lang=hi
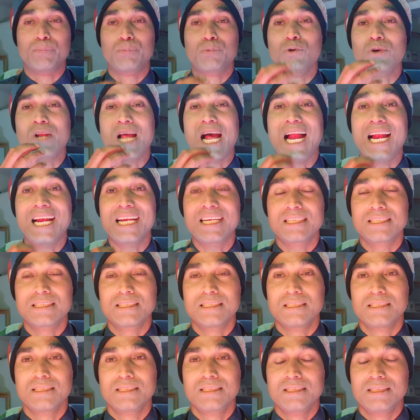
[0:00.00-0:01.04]
पूरा
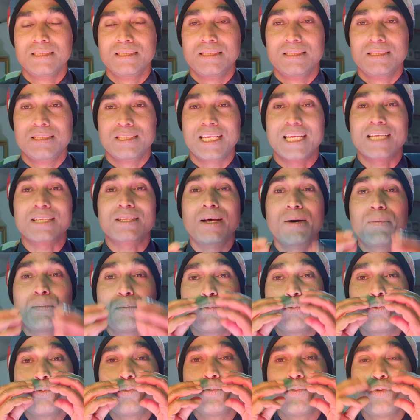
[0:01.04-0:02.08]
एकदम
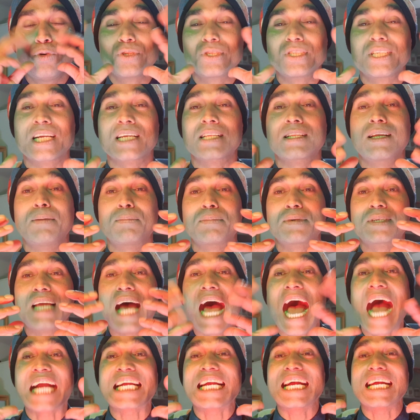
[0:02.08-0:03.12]
मुंह एकदम
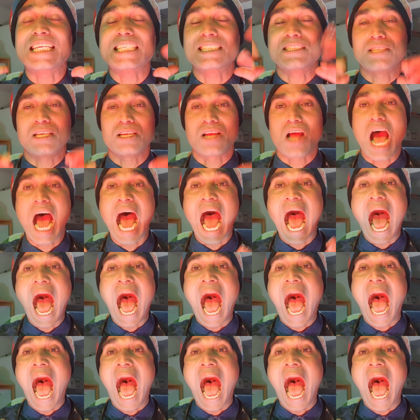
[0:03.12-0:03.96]
ढाका की तरह